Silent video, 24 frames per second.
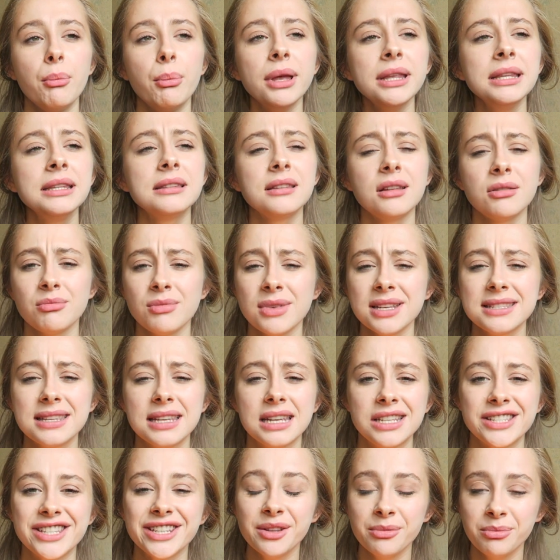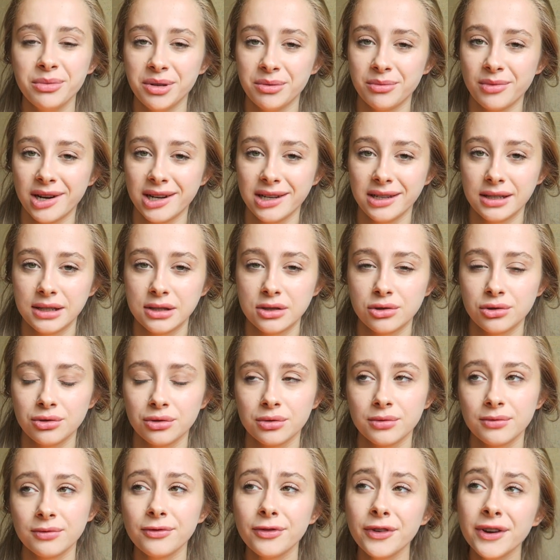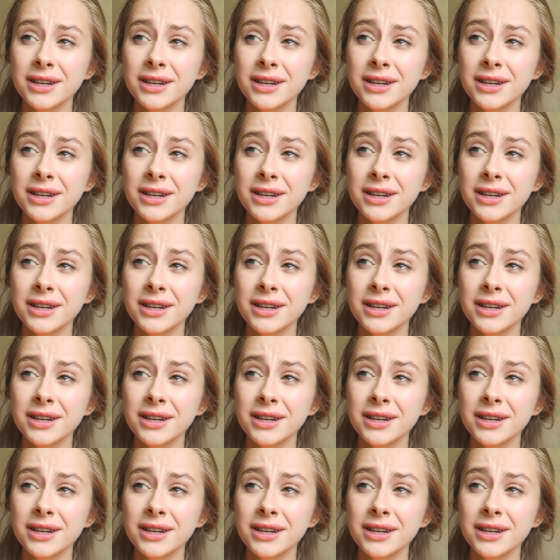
ben inanılmaz derecede mimarlık istiyordum.